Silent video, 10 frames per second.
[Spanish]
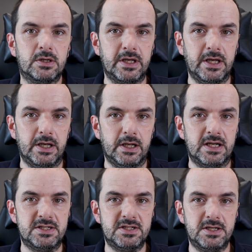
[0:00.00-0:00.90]
que
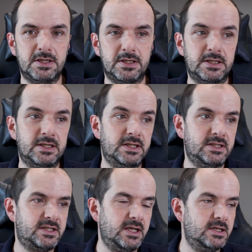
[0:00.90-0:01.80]
las eh,
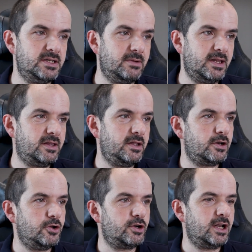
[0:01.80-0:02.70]
skills, iba a decir
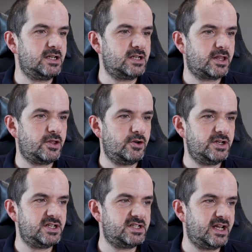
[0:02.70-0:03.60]
yo, que las
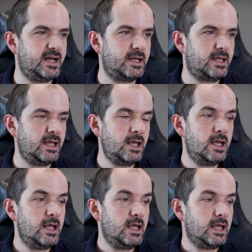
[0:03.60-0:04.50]
acciones están aquí
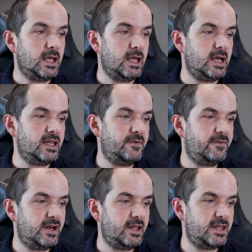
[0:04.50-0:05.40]
y a
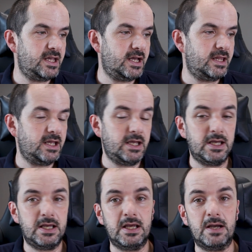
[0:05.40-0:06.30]
diferencia
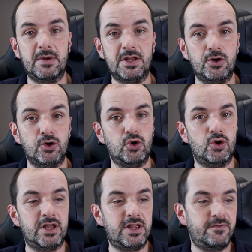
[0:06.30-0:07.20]
de Amazon
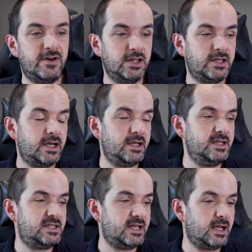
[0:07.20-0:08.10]
no hace falta
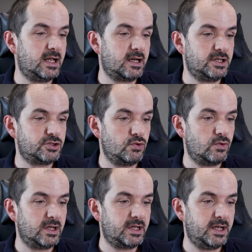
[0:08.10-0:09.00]
instalarlas con
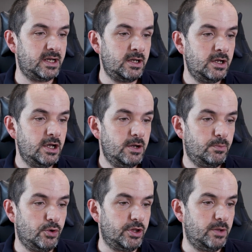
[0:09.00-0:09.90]
cualquiera,
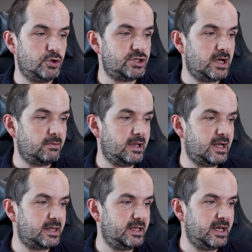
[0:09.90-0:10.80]
podemos
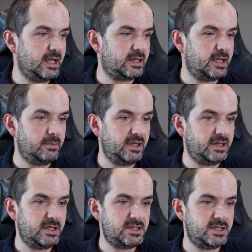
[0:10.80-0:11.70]
hablar
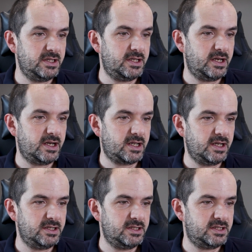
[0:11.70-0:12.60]
directamente sin tener
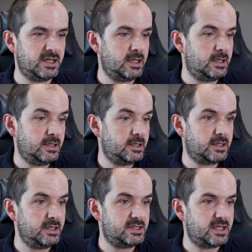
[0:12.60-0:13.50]
que, eh,
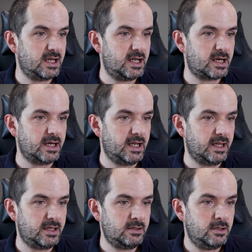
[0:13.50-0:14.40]
que instalar
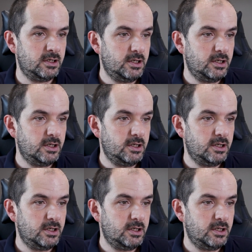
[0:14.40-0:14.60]
nada.